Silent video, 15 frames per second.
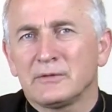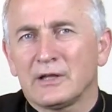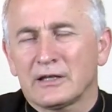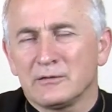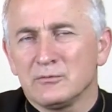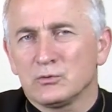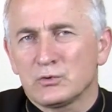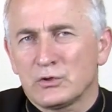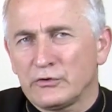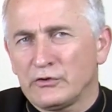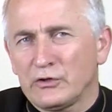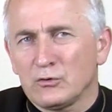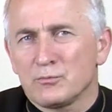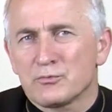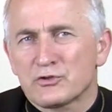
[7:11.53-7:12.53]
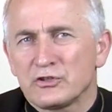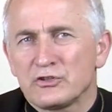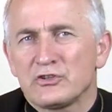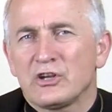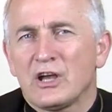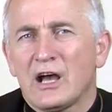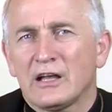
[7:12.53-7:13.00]
takim, które zostało
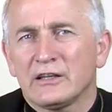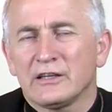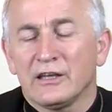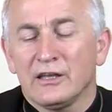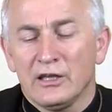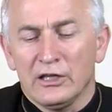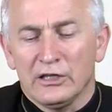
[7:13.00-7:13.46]
przesiane,